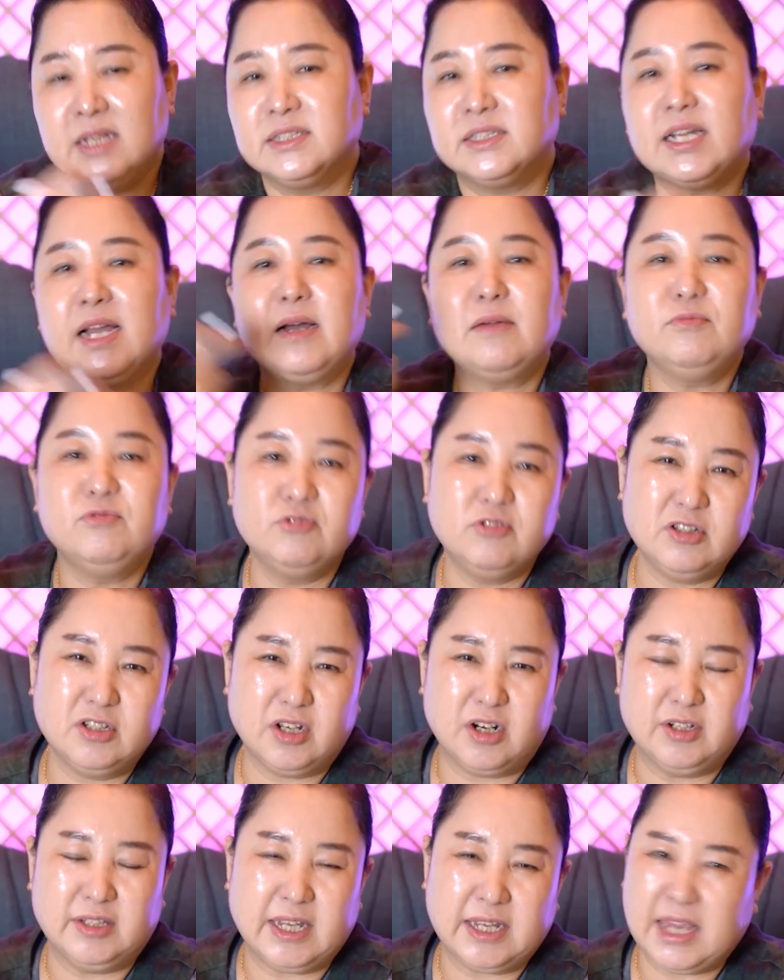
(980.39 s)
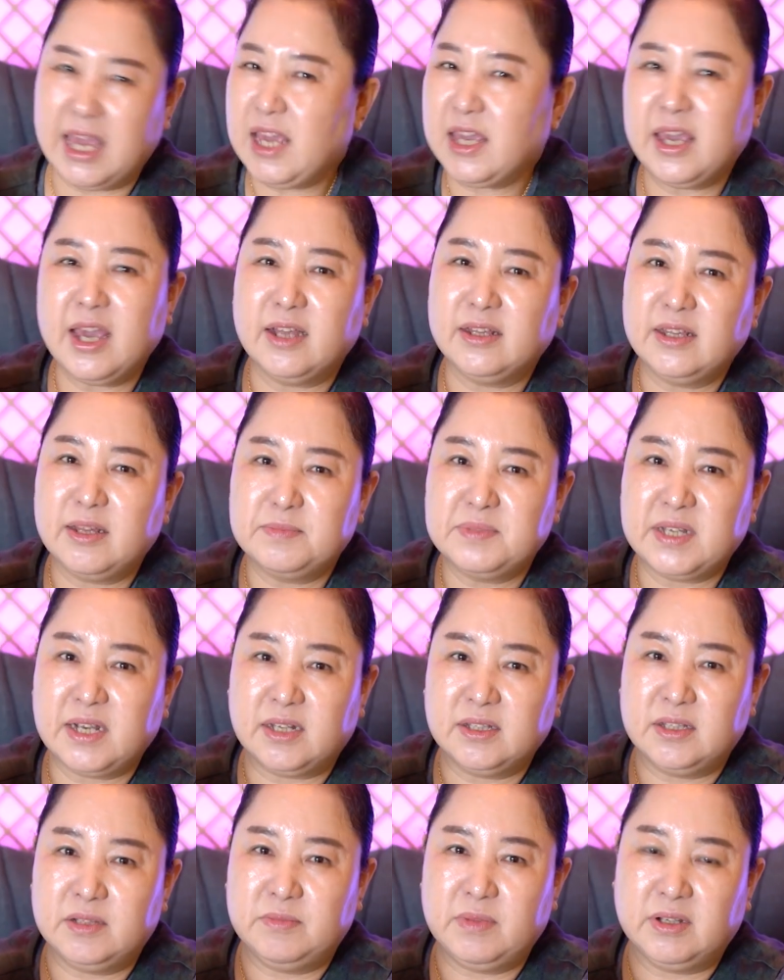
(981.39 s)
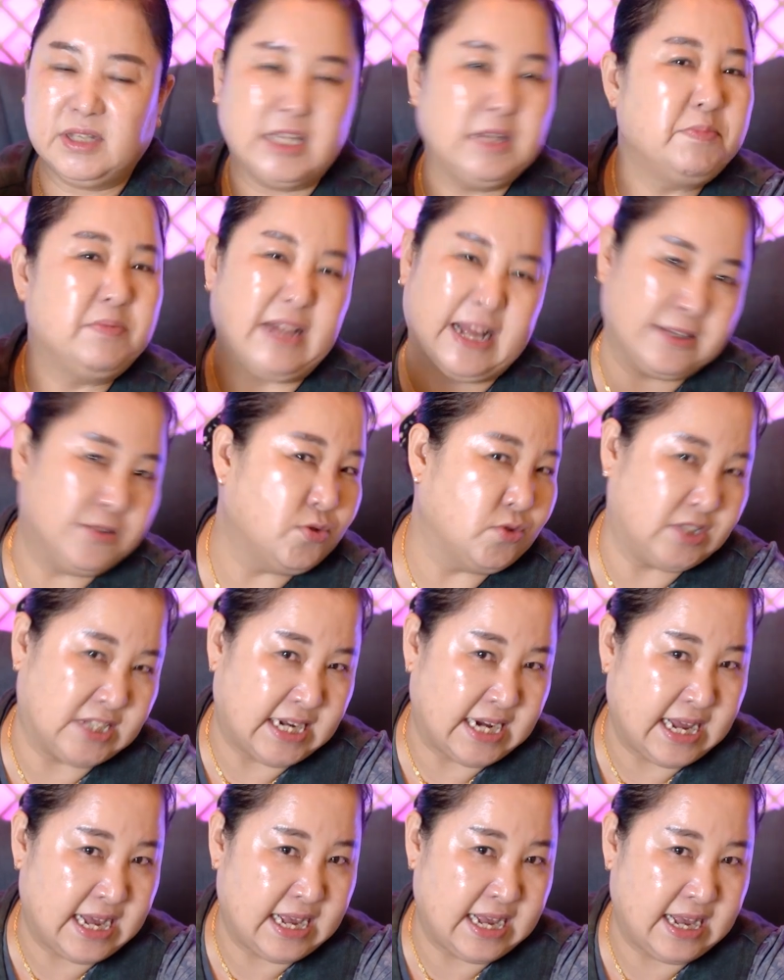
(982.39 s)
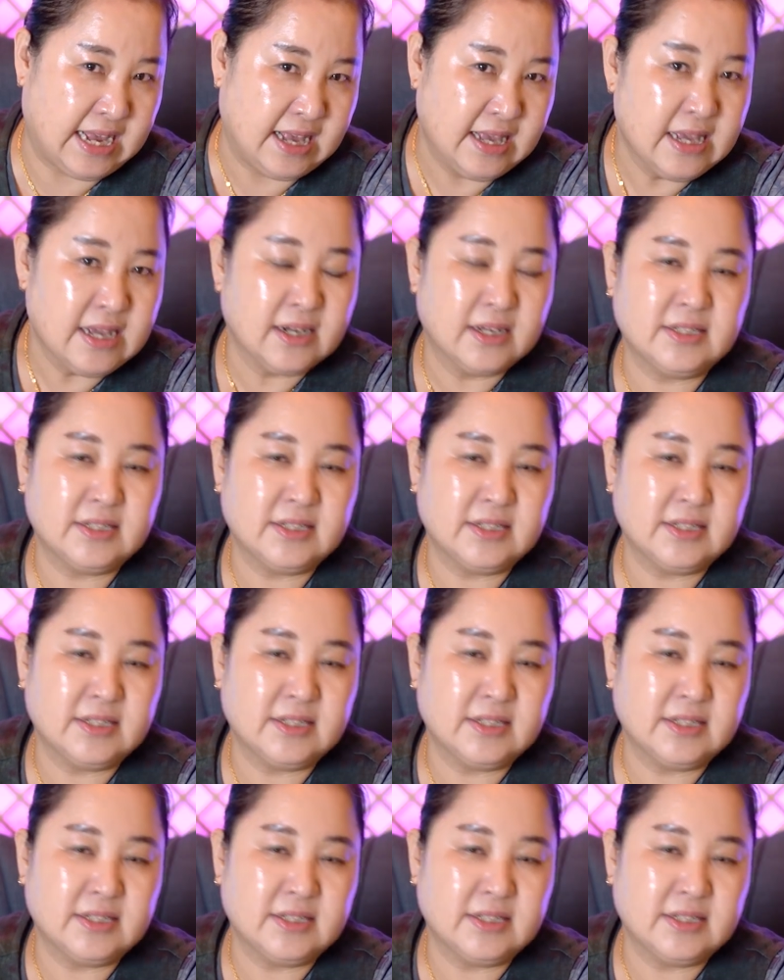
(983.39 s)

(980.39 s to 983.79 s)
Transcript: 차 문을 열을 때 쾌쾌한 냄새가 들면 기분 안 좋잖아.